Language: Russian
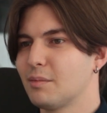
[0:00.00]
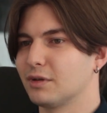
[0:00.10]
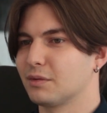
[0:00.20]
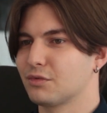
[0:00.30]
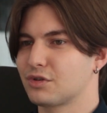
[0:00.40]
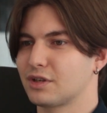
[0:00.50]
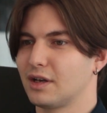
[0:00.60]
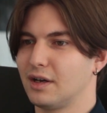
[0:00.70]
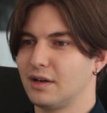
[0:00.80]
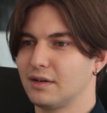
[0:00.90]
Потому
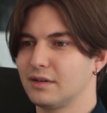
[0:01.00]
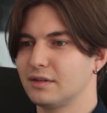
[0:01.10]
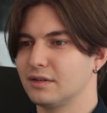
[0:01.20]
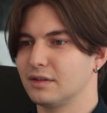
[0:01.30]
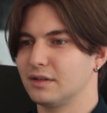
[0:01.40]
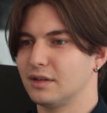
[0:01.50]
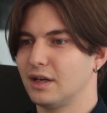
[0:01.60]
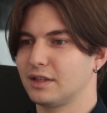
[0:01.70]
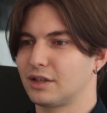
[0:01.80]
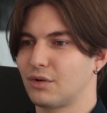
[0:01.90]
что э,
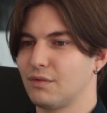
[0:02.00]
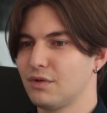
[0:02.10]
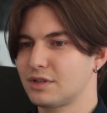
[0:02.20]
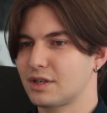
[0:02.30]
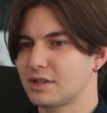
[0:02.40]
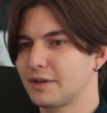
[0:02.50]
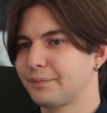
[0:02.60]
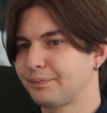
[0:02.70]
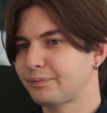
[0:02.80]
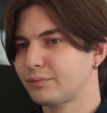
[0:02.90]
это такой возраст,
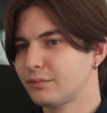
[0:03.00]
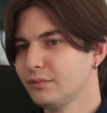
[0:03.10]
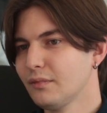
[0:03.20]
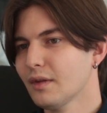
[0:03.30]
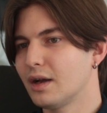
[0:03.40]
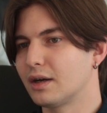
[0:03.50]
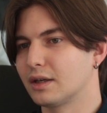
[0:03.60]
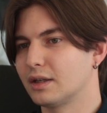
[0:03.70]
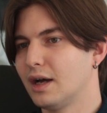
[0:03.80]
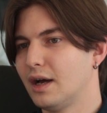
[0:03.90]

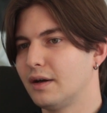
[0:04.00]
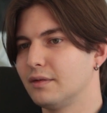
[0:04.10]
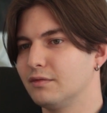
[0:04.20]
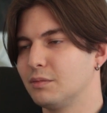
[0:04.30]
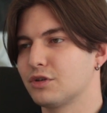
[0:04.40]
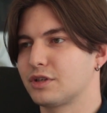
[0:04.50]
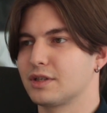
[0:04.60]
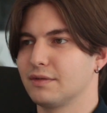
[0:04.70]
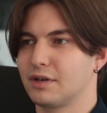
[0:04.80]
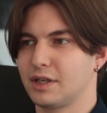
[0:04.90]
когда вы можете
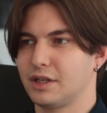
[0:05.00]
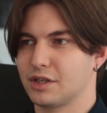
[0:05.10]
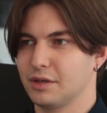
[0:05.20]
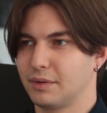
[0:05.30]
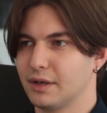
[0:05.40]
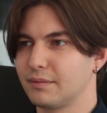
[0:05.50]
совершать ошибки,